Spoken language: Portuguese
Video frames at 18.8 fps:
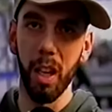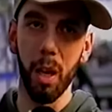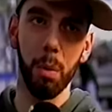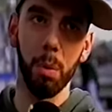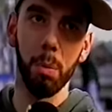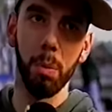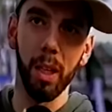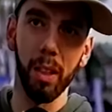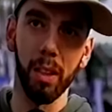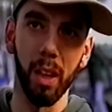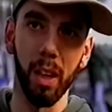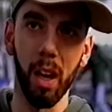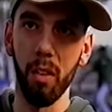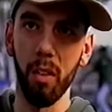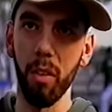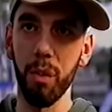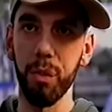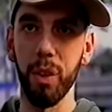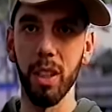débil mental
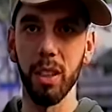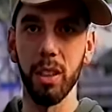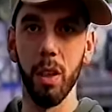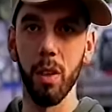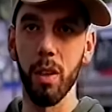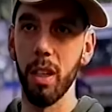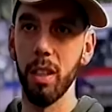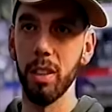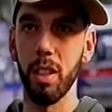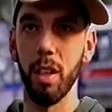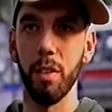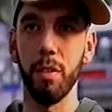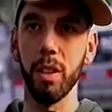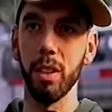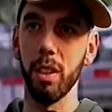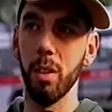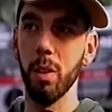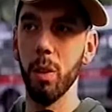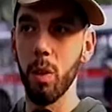vai fazer o que a gente está
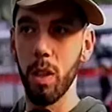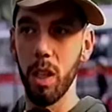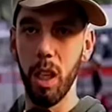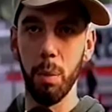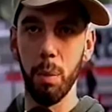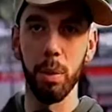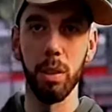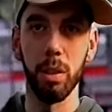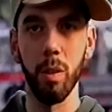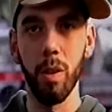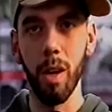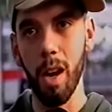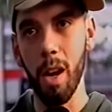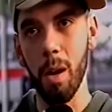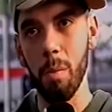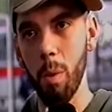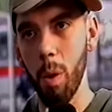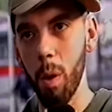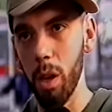fazendo no clipe. Se o
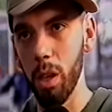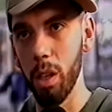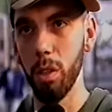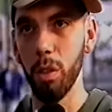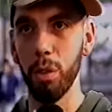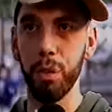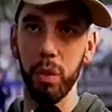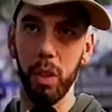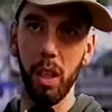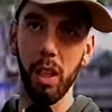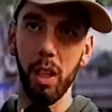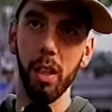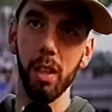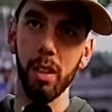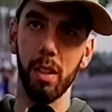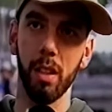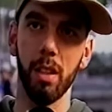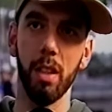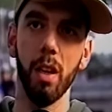cara morre no fim,
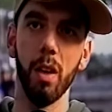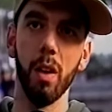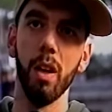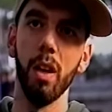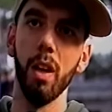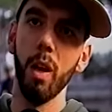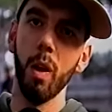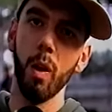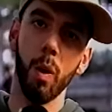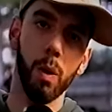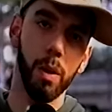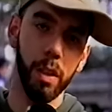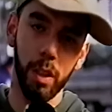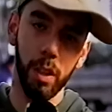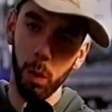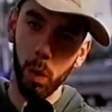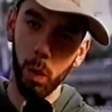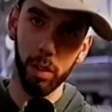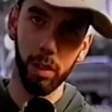entendeu? E
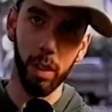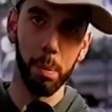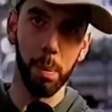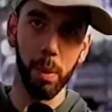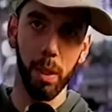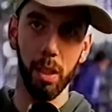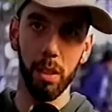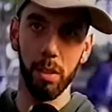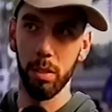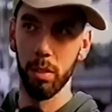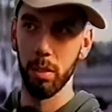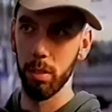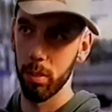o outro é preso.